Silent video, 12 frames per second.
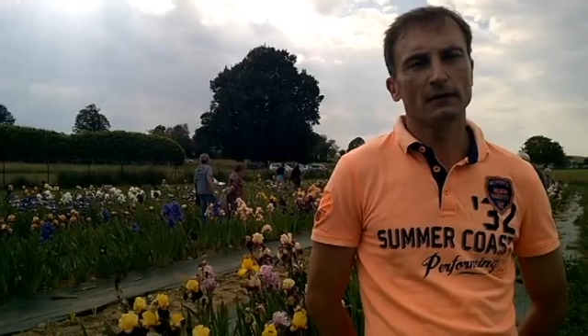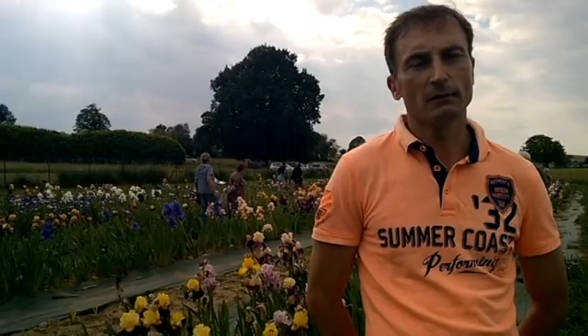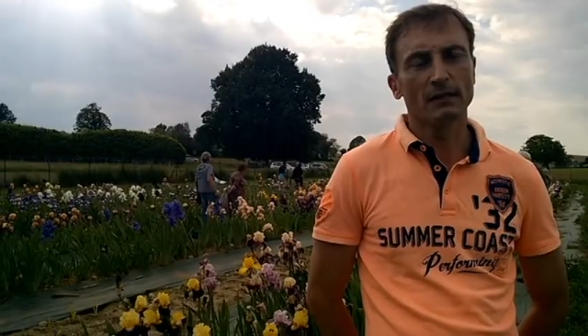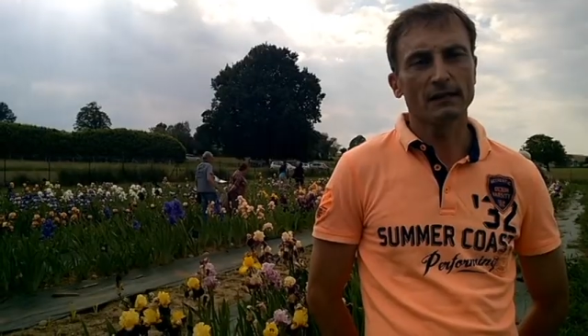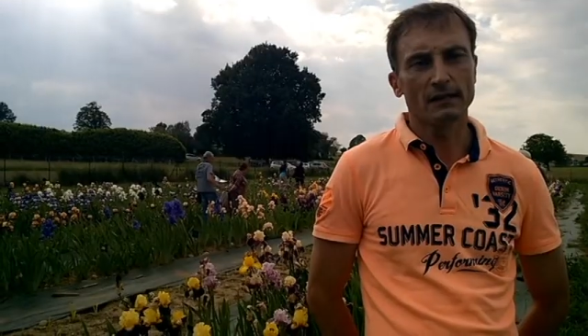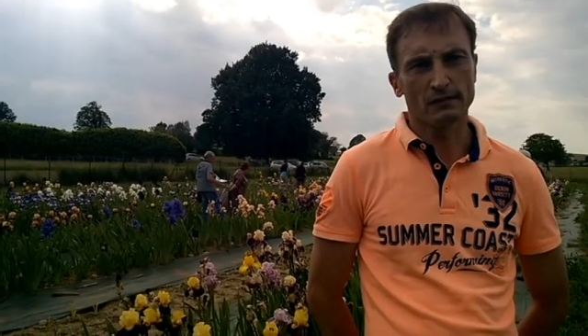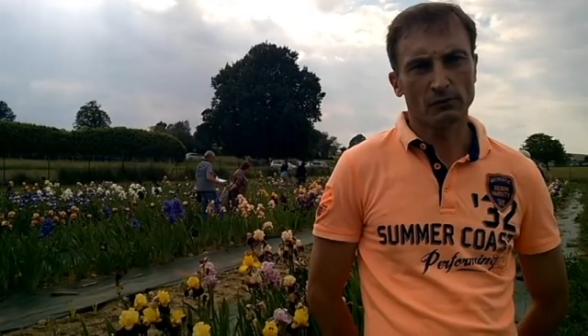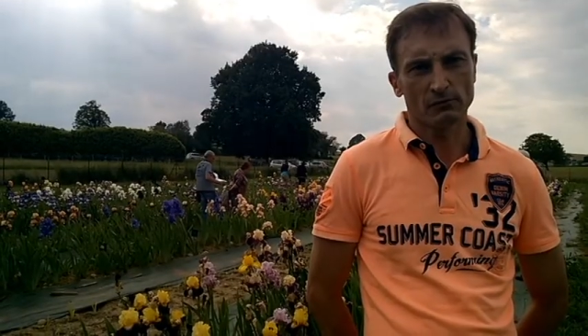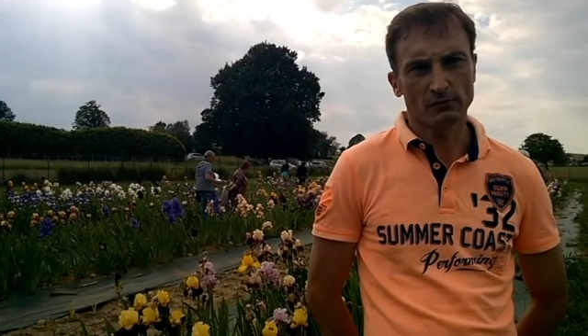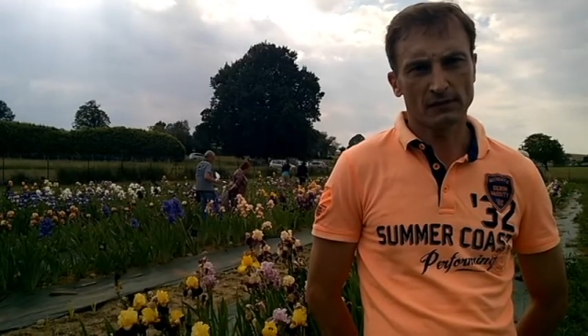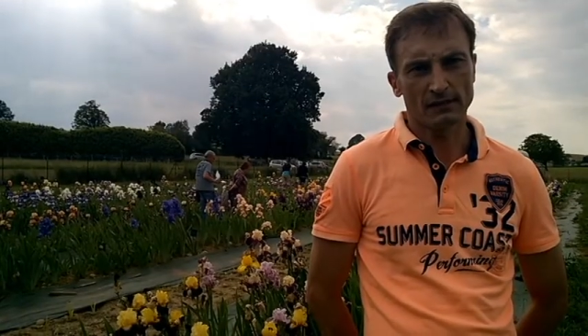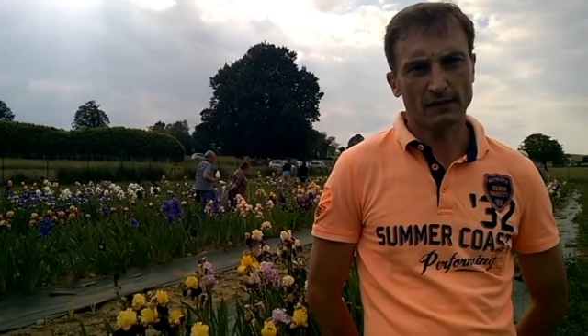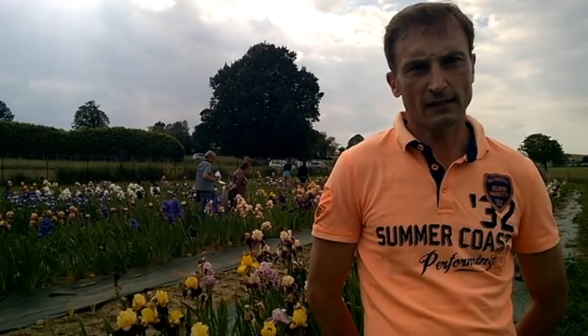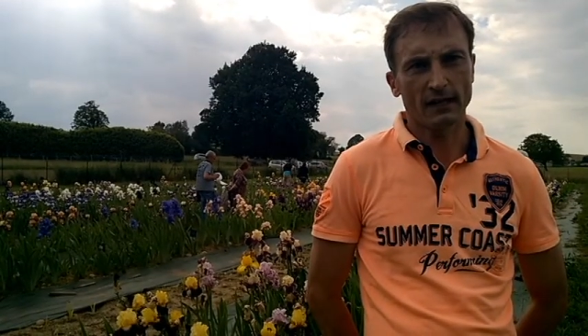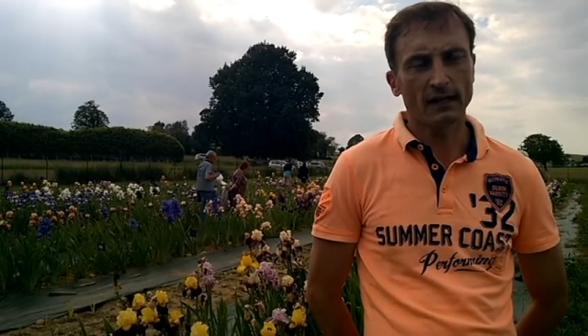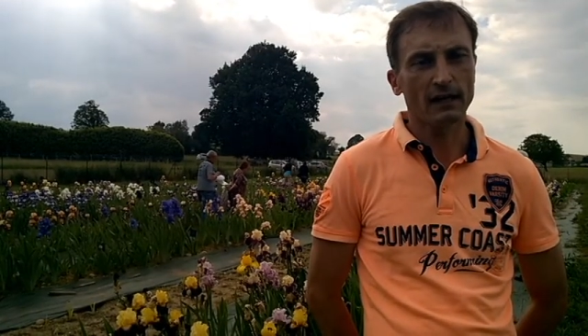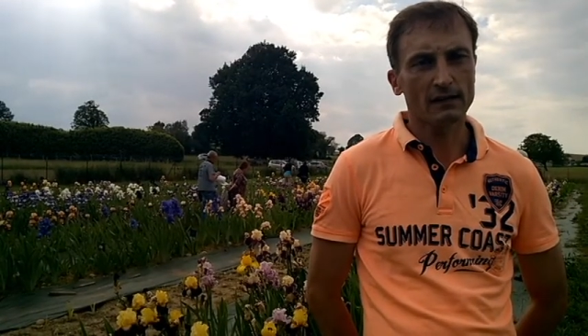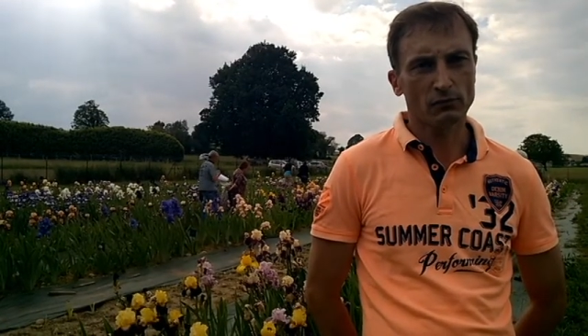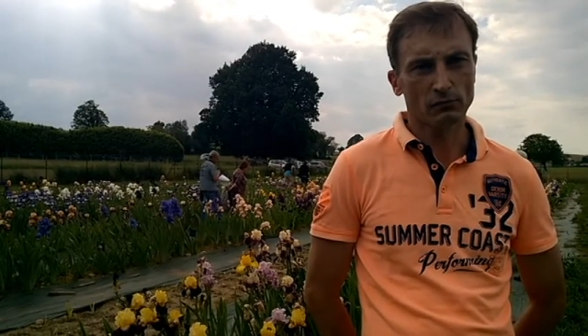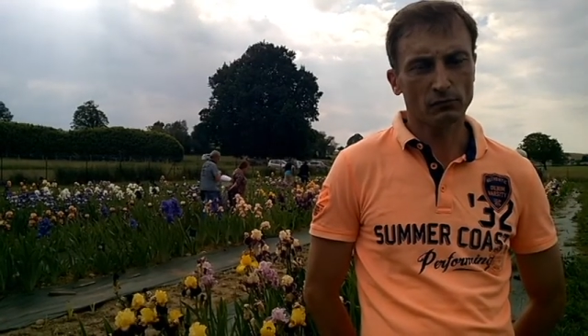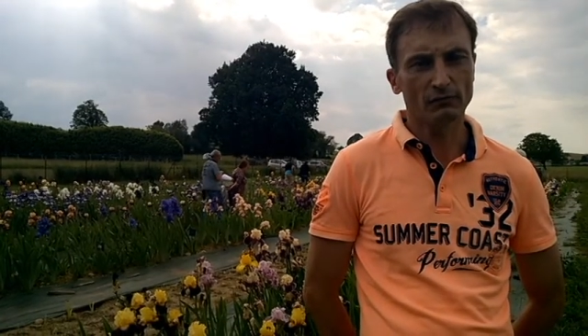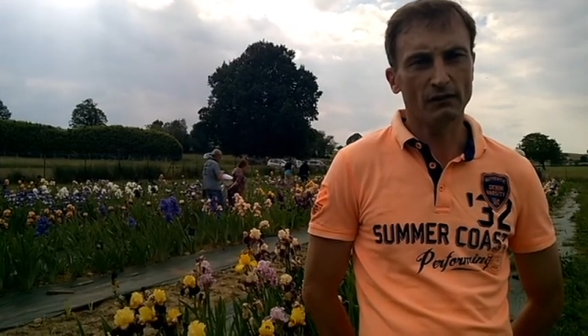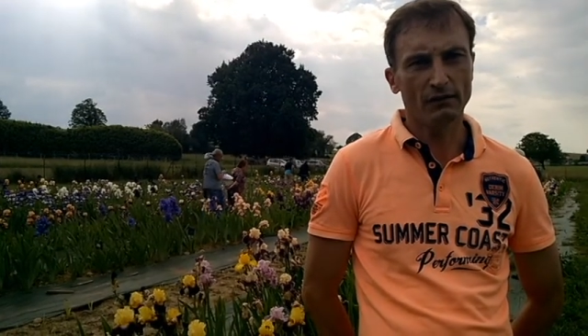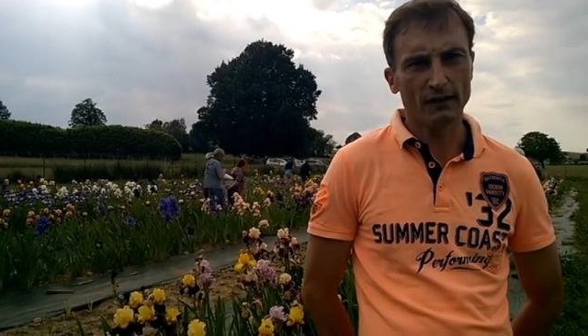l'hybridation, c'est-à-dire la création de
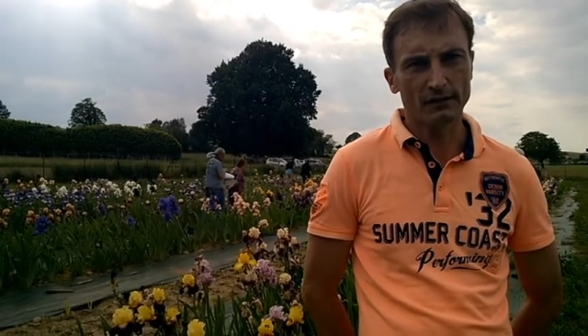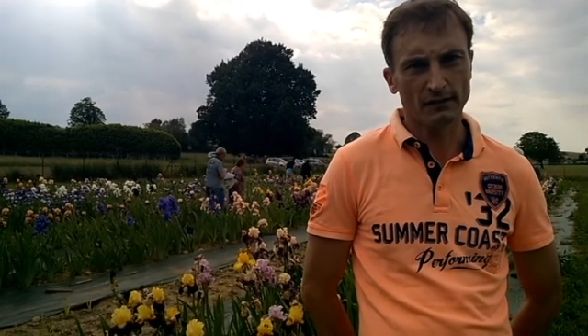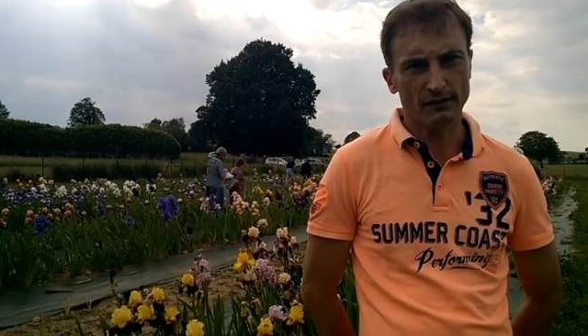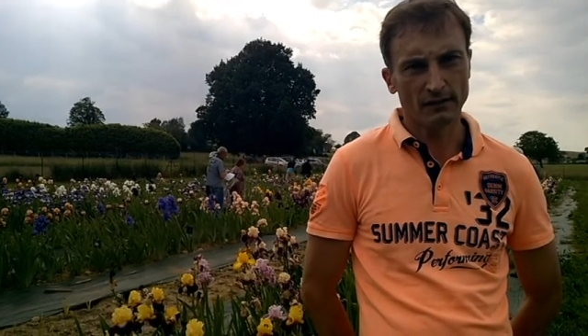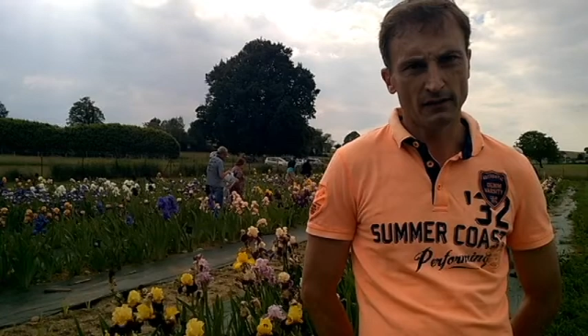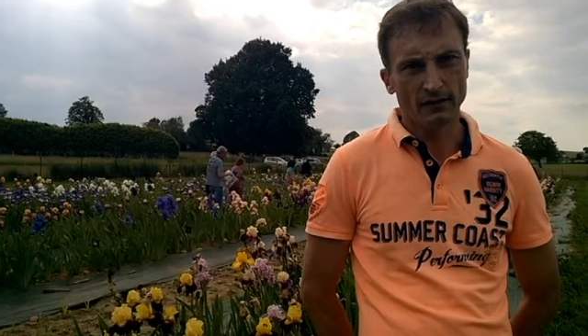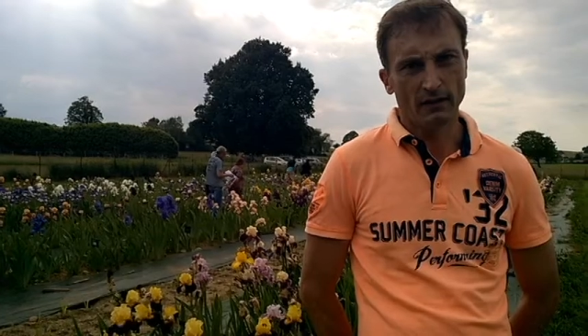nouvelles variétés